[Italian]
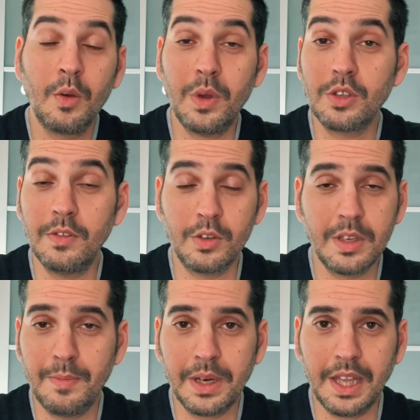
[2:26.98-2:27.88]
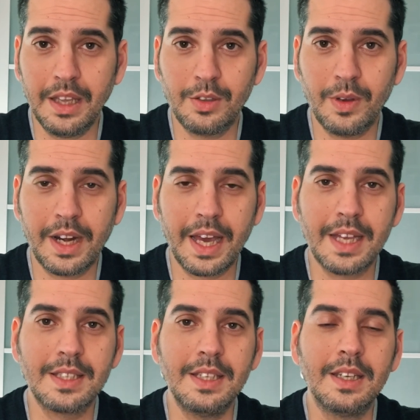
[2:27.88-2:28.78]
Questo ve l'ho sempre detto, eh,
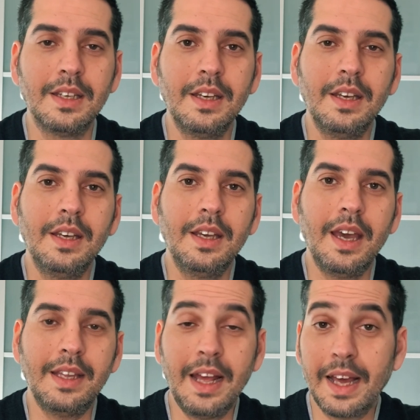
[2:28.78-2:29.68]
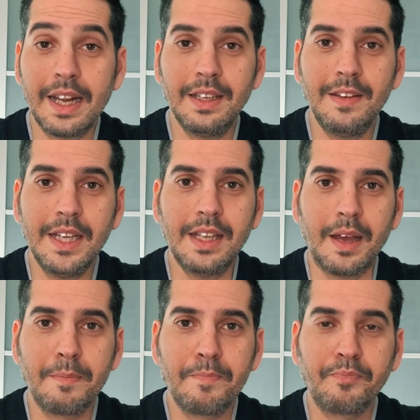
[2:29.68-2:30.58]
ragazzi, ed è la grande
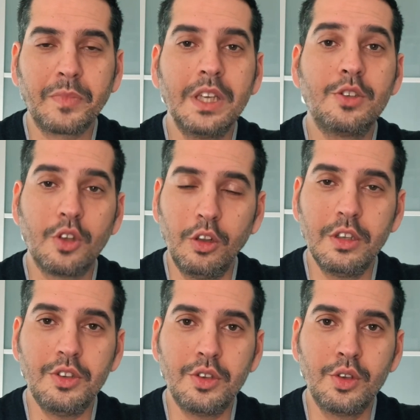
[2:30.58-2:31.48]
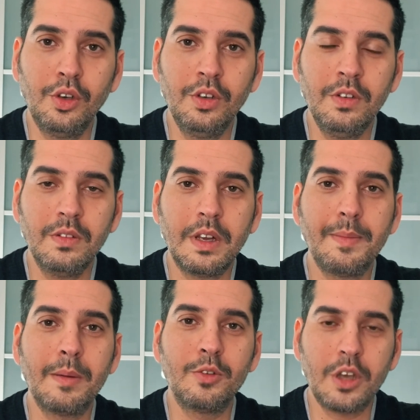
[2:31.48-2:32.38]
verità. I soldi ci sono, ne
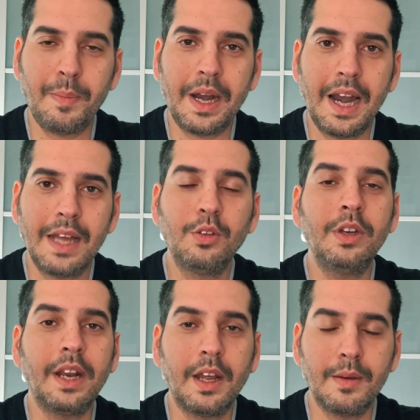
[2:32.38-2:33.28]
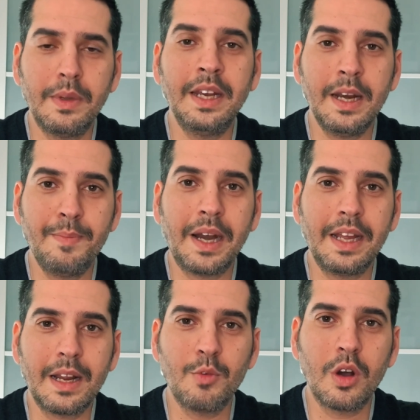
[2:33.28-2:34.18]
abbiamo già parlato, ne, ri ne
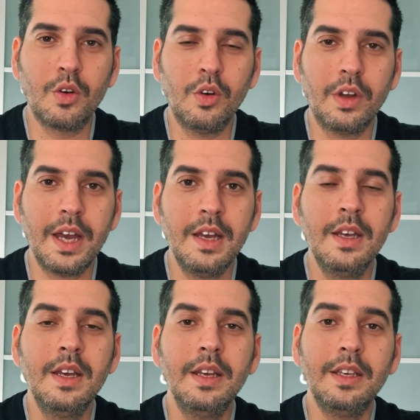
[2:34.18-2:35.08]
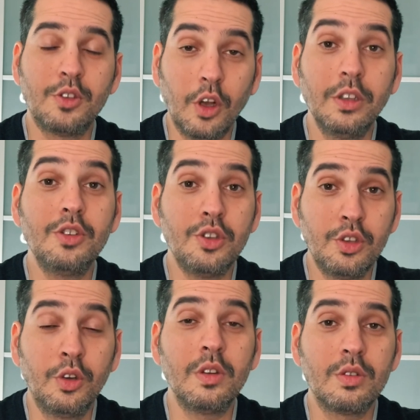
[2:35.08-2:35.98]
riparleremo ancora. I soldi ci
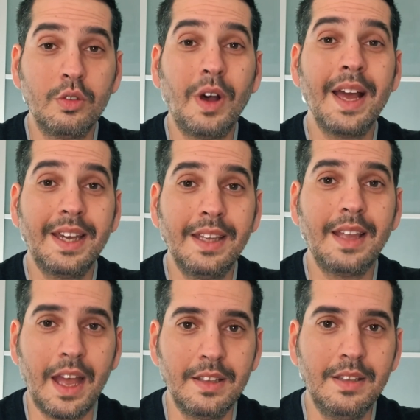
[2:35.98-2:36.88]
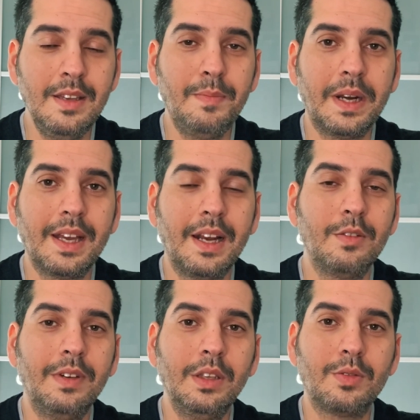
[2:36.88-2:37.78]
sono e sono anche tanti perché la
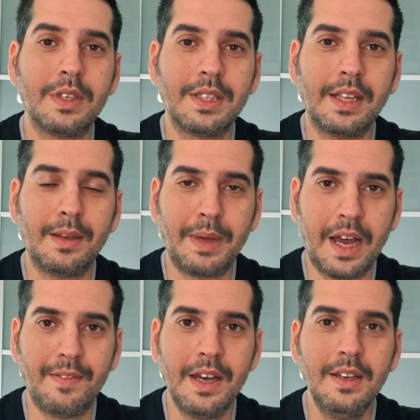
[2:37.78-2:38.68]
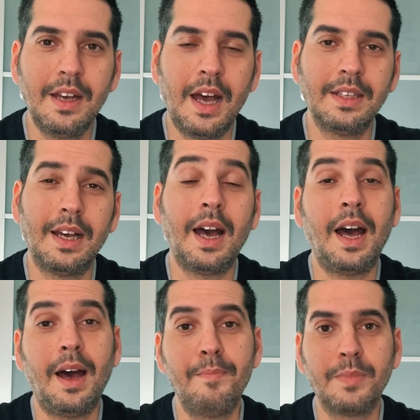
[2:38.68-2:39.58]
Juventus è stata brava ad
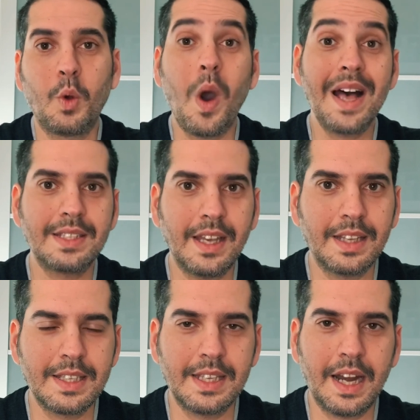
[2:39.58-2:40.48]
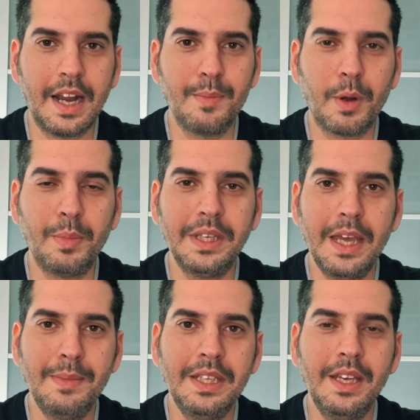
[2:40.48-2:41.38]
a quasi ad azzerare i propri
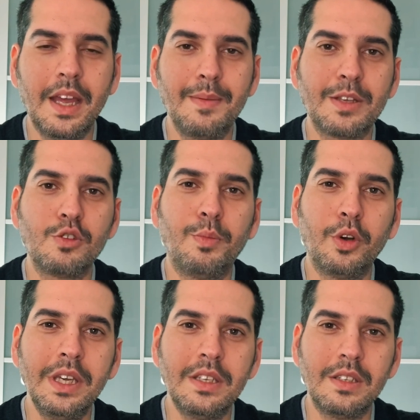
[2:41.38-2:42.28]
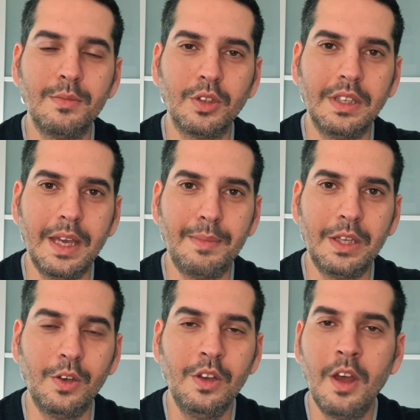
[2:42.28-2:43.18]
debiti, è rimasto pochissimo di
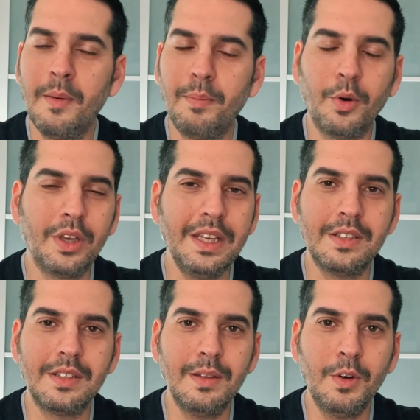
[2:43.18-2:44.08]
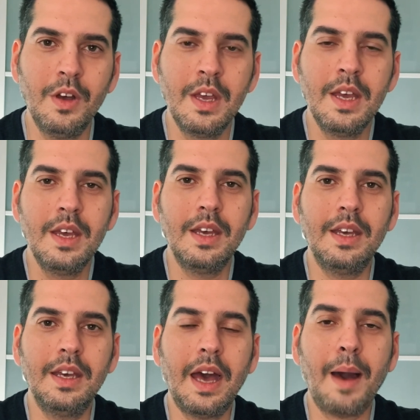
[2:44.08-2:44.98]
debito, pochissimo,
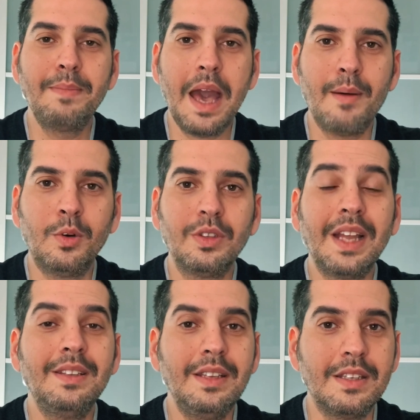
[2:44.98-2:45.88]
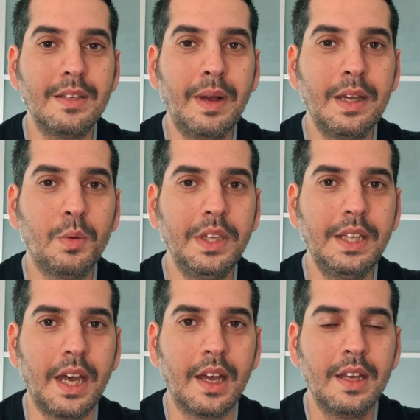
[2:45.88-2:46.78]
eh, abbiamo tantissima
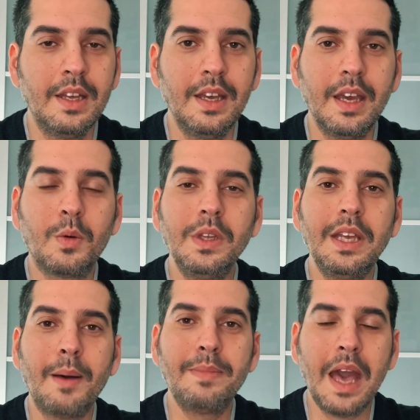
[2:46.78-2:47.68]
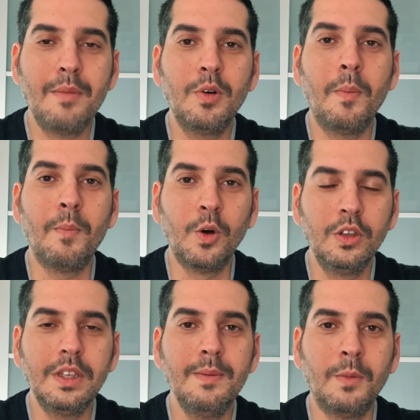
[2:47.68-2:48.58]
liquidità e quindi abbiamo
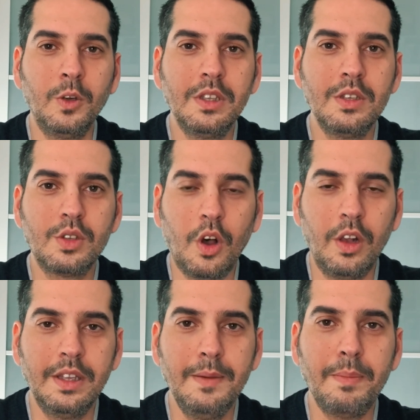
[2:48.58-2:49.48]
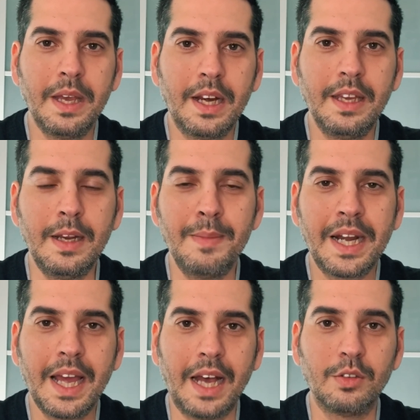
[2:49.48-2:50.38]
molti molti soldi per il
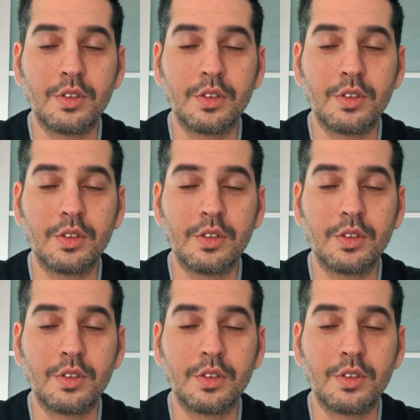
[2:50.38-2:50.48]
mercato.